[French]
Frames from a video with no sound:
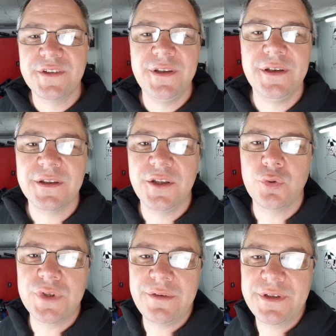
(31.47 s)
XR qui
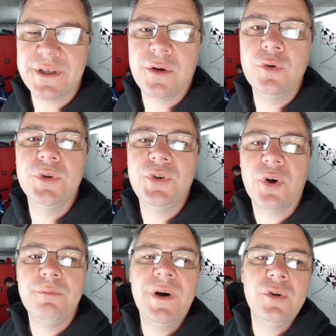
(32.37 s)
tourne avec un haut
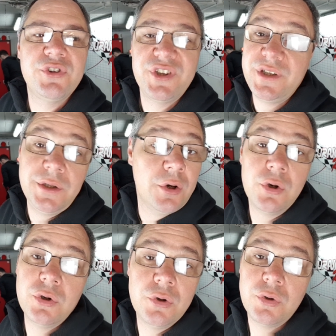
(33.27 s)
moteur mal aussi,
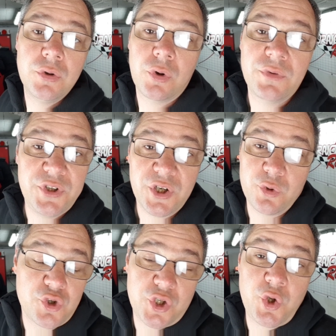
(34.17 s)
euh, on va
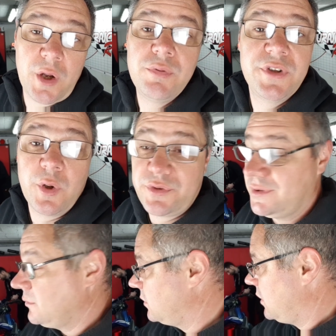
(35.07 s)
dire j'ai du réplica
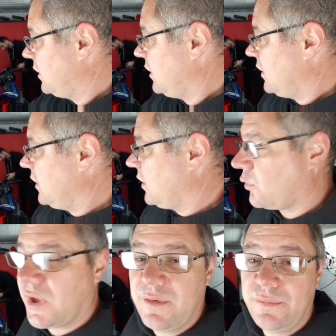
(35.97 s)
aussi,
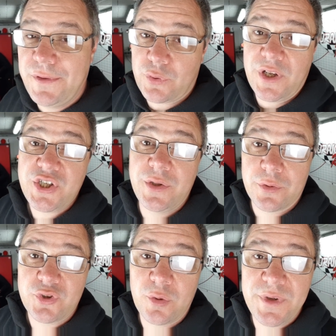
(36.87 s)
qu'on avait fait sur la chaîne
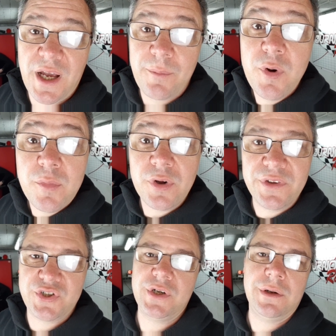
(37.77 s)
ensemble il y a un
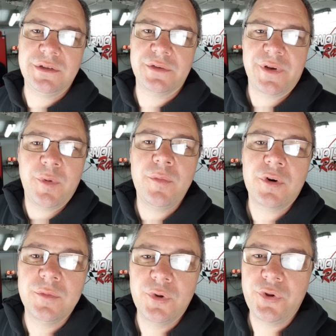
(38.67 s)
moment déjà, hein. ça fait un
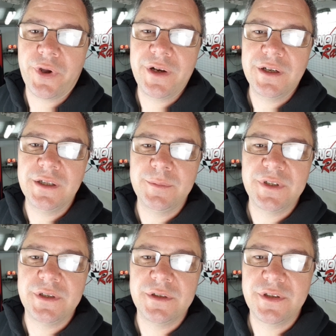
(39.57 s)
moment que le moteur est là,
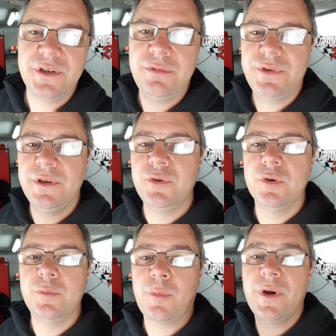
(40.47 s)
mais c'est difficile
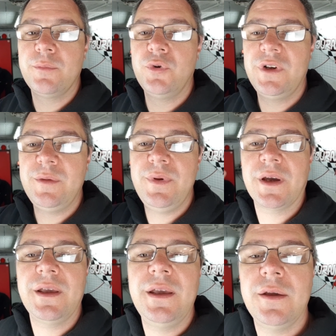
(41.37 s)
de, pour moi de me
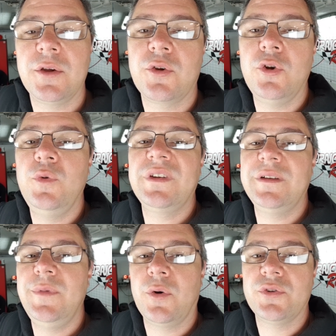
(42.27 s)
libérer et que lui
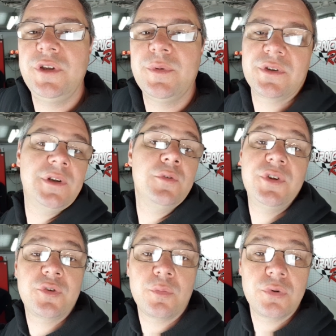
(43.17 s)
se libère aussi parce qu'il a
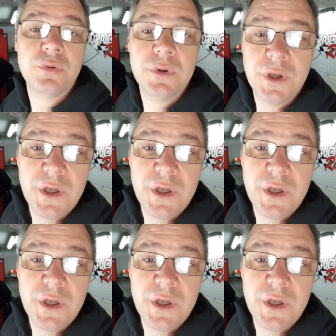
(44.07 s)
aussi son boulot.